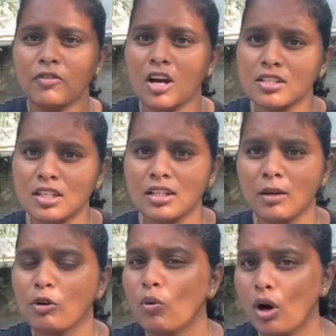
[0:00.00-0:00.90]
ఫాస్టింగ్
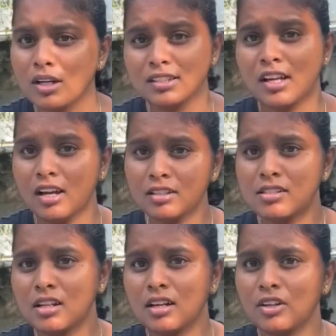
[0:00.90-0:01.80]
టైంలో వాటర్
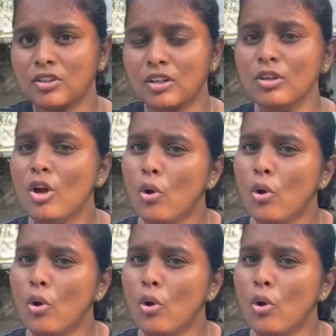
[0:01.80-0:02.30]
తాగొచ్చు అని అడుగుతున్నారు